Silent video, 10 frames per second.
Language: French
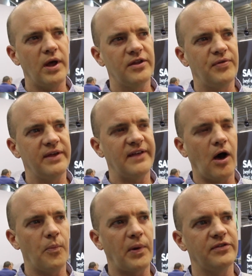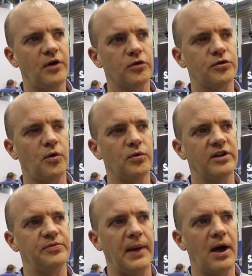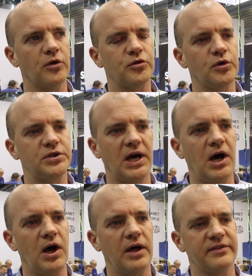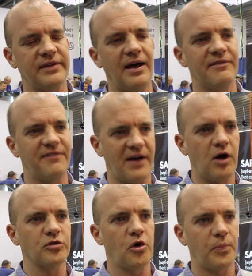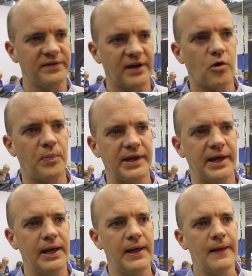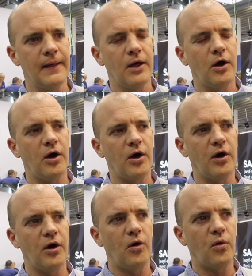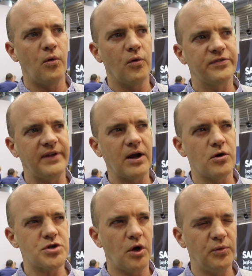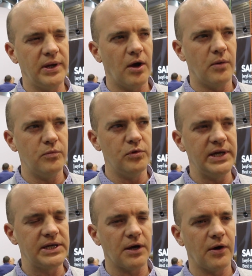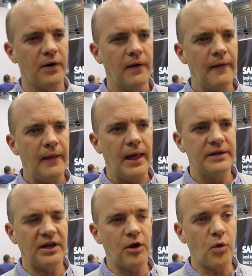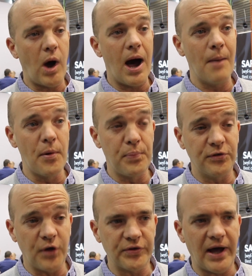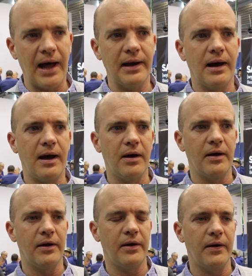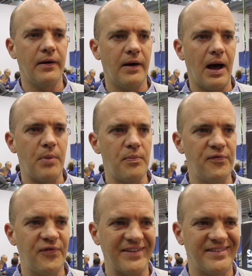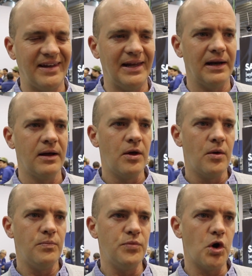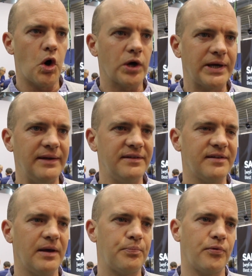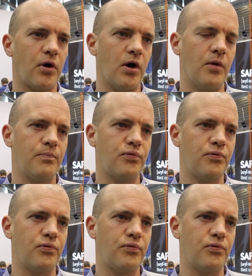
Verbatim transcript: OSV, ça représente, on espère, entre 15 à 20 entreprises accompagnées. Euh, on, sait qu'aujourd'hui, euh, Munich euh, est un endroit un peu plus central, un peu plus facile, mieux organisé pour,